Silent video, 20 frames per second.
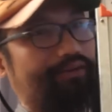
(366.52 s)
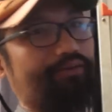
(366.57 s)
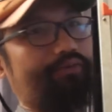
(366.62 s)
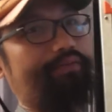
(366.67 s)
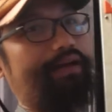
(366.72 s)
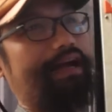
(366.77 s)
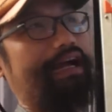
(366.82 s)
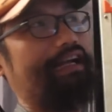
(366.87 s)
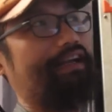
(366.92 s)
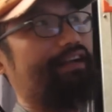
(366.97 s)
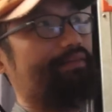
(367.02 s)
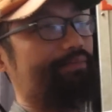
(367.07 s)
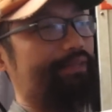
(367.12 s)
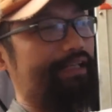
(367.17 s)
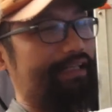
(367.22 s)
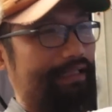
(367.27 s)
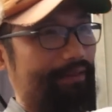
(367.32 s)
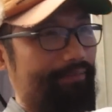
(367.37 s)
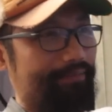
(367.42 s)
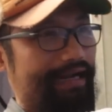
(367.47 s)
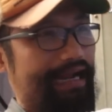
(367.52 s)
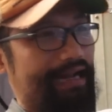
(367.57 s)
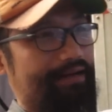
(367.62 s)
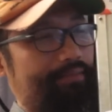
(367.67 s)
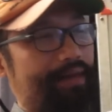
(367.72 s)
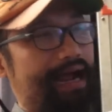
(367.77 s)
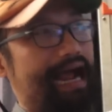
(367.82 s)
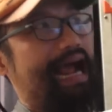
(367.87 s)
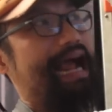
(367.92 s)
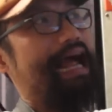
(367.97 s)
งลงมาแล้วเพื่อทำการ
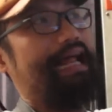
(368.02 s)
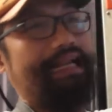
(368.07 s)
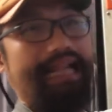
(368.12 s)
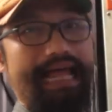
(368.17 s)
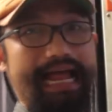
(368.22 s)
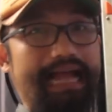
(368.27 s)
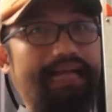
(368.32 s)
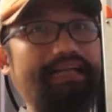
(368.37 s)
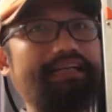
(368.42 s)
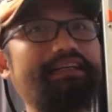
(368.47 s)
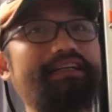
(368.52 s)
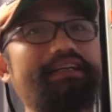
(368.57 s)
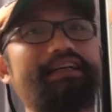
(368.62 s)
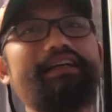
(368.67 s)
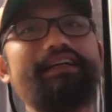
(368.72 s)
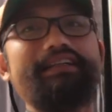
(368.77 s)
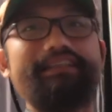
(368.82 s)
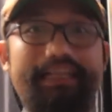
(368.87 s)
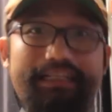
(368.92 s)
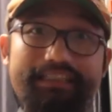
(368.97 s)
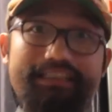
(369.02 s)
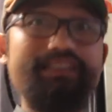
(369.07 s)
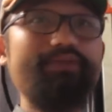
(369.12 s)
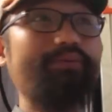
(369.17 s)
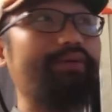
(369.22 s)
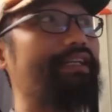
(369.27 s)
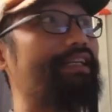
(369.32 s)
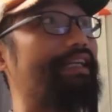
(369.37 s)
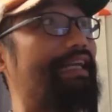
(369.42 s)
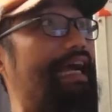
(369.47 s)
ผ่าล้างนั่นคือ
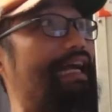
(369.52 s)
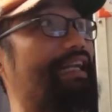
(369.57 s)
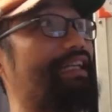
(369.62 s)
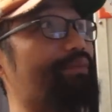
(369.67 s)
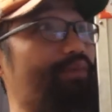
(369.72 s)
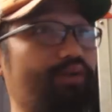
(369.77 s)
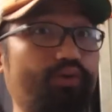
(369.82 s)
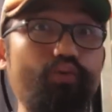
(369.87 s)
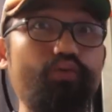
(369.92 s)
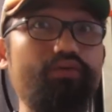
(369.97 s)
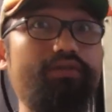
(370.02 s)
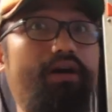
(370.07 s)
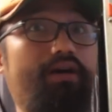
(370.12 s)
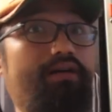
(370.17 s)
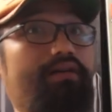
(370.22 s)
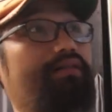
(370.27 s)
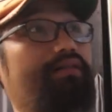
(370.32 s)
วิธีการที่มันถูกต้อง